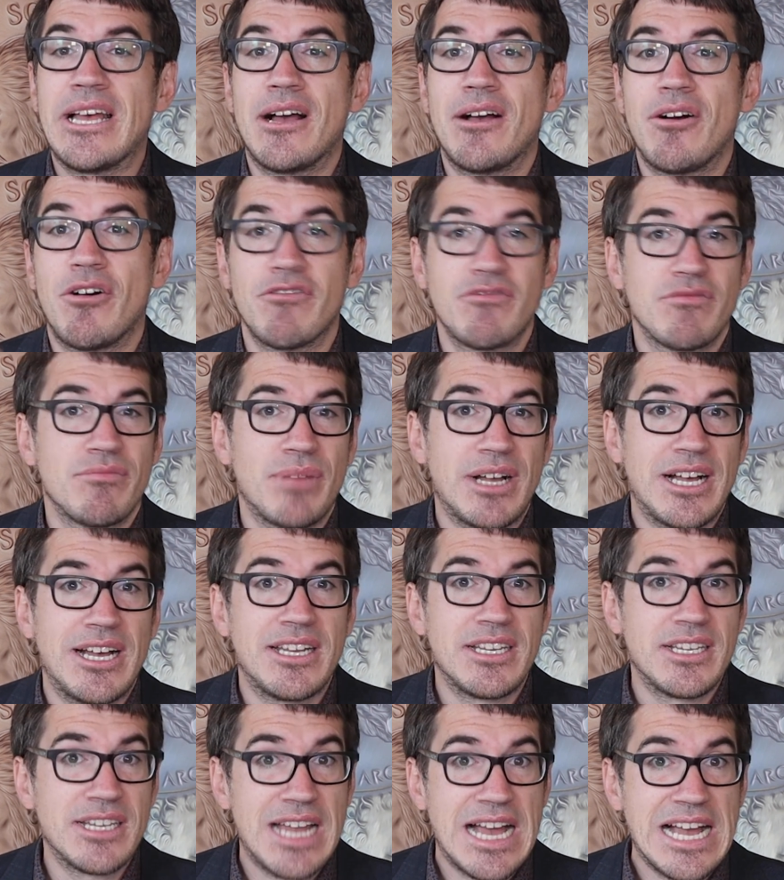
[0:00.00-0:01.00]
Offenbar
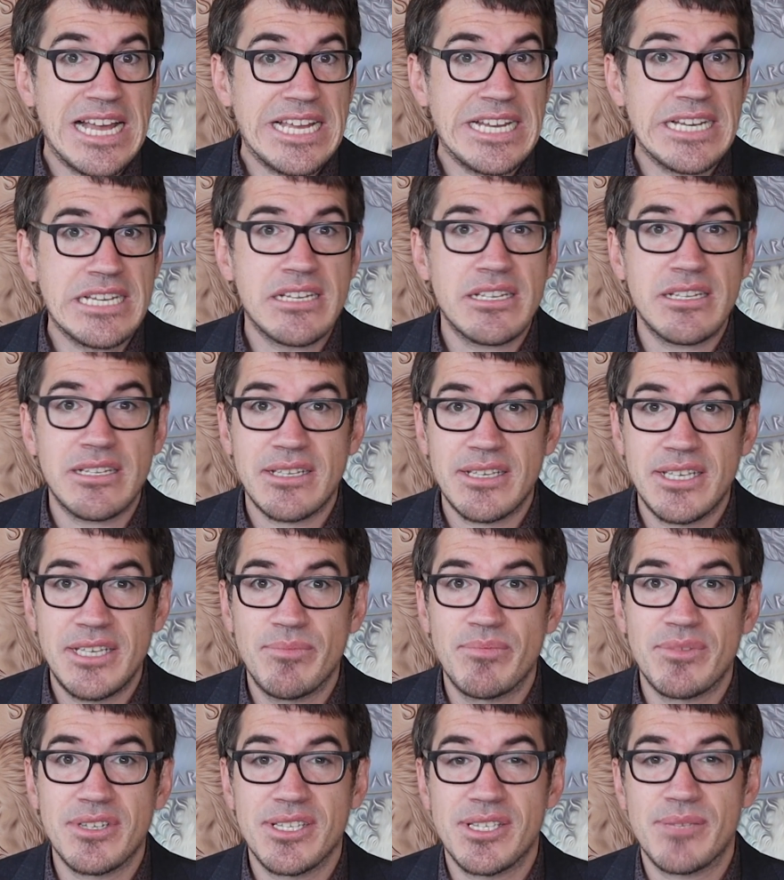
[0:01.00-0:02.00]
ein Nein
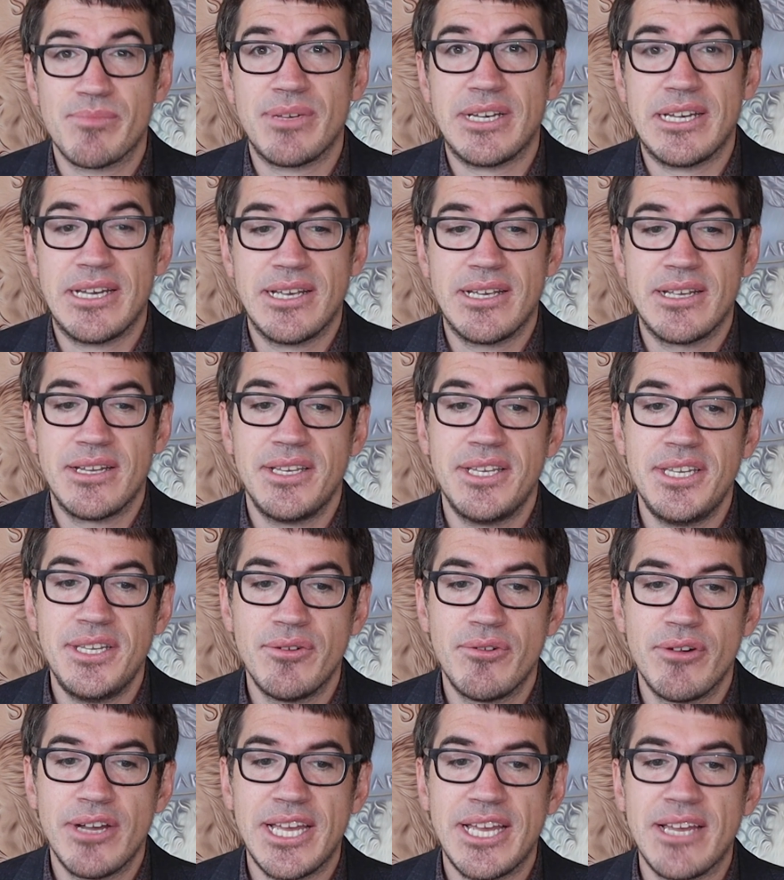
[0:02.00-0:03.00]
gibt es bei
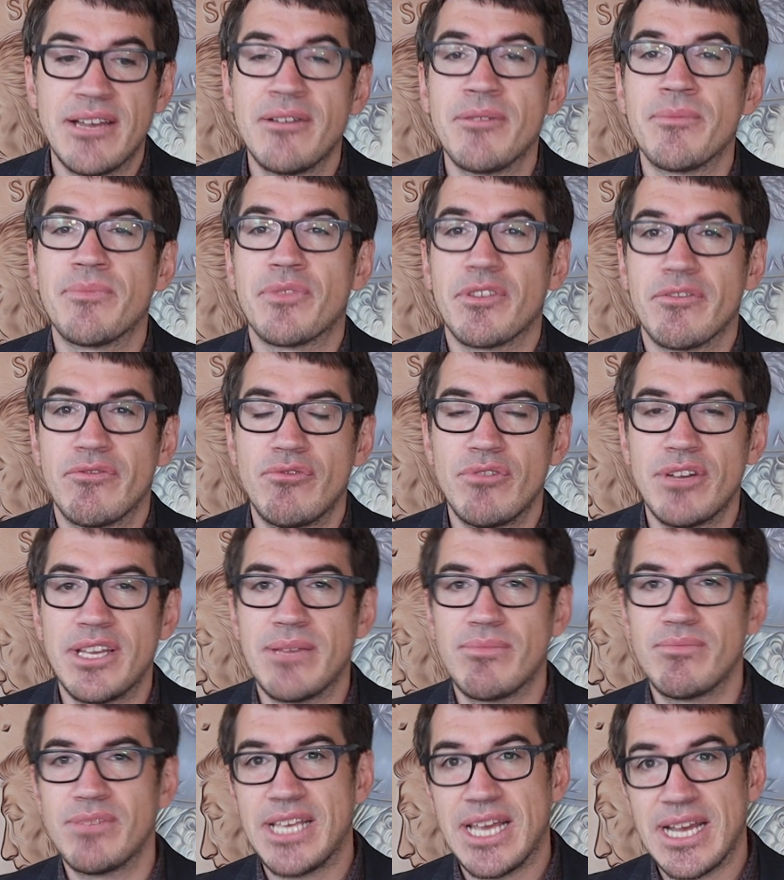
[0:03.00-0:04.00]
Niue wo
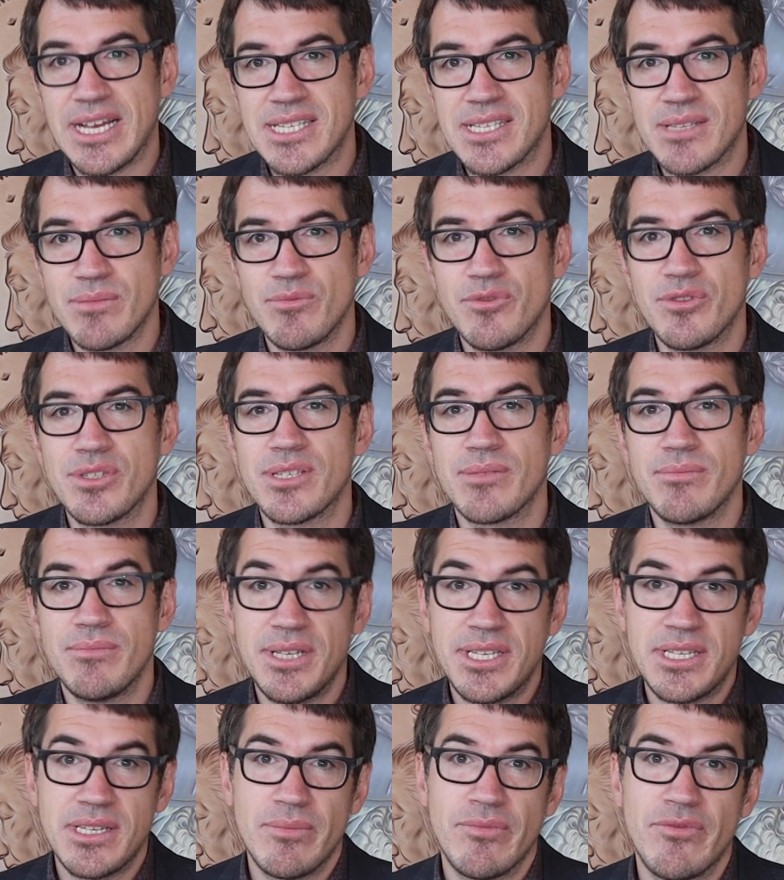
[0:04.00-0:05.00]
eben die ersten Münzen
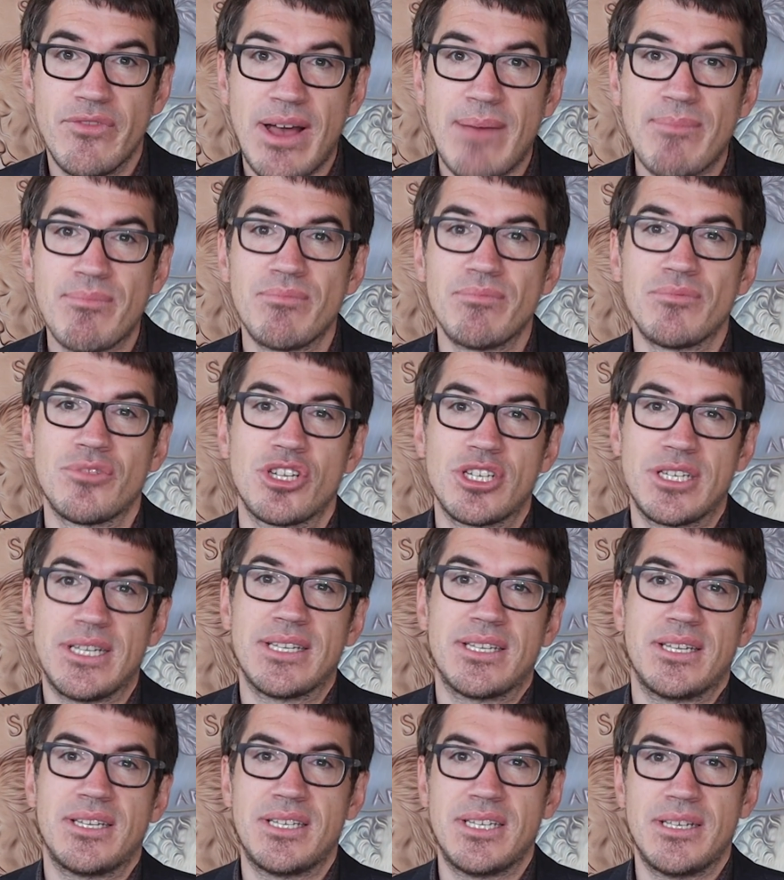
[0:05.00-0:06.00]
mit dem Wappen
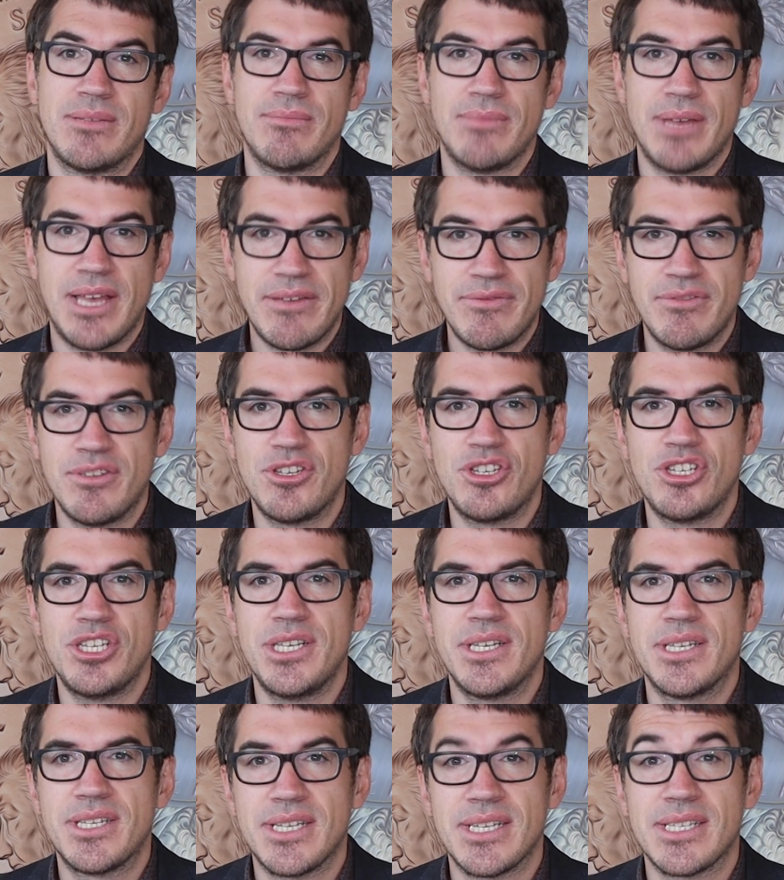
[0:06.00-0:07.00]
statt dem
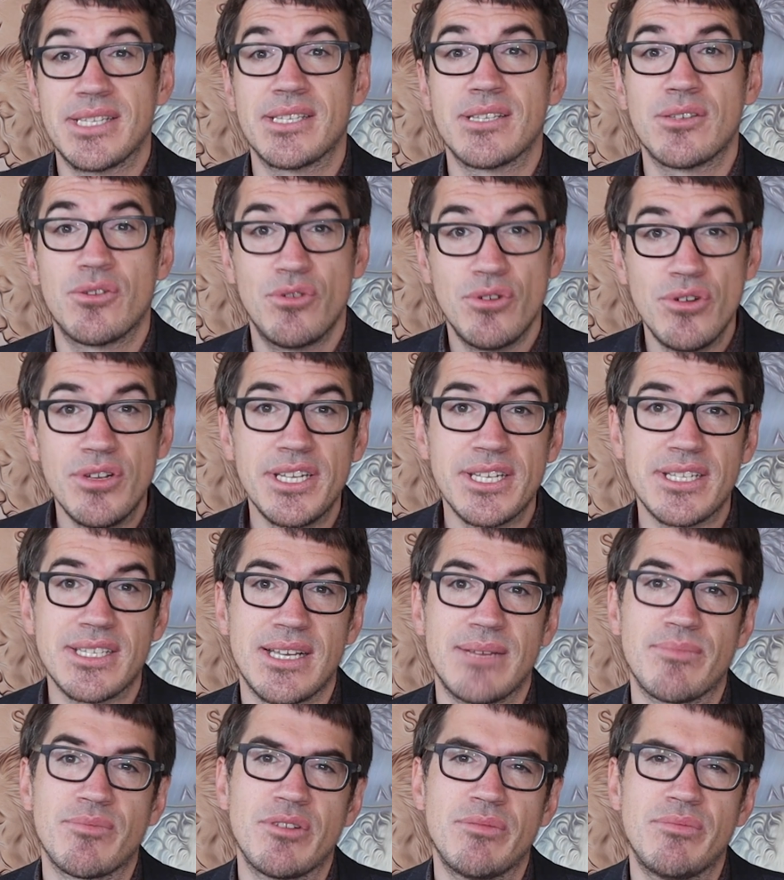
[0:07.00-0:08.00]
Effigy des Königs
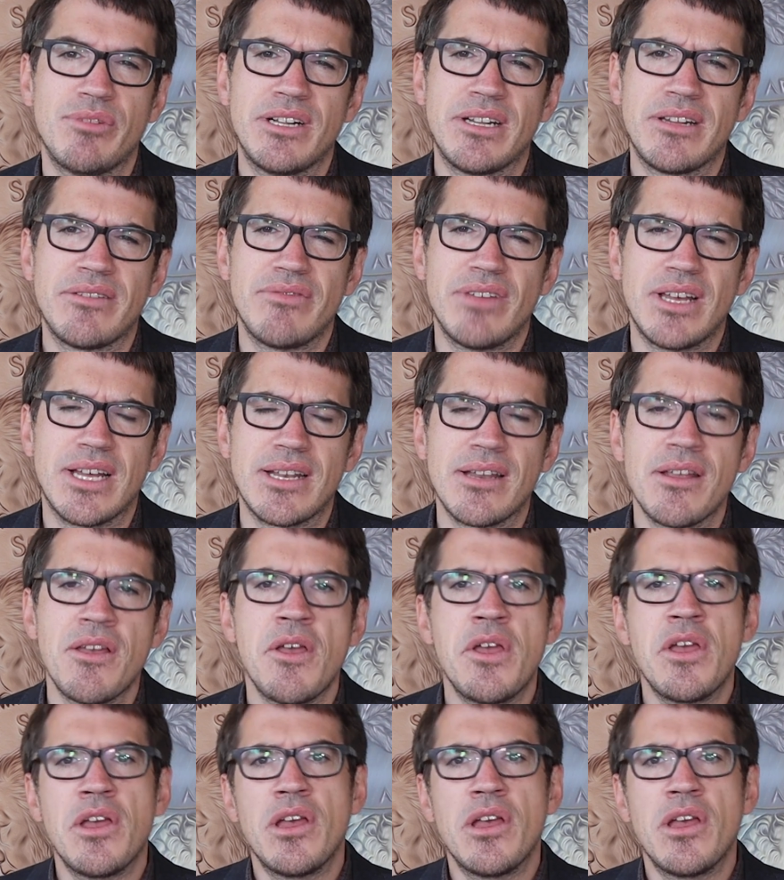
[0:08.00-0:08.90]
abgebildet werden.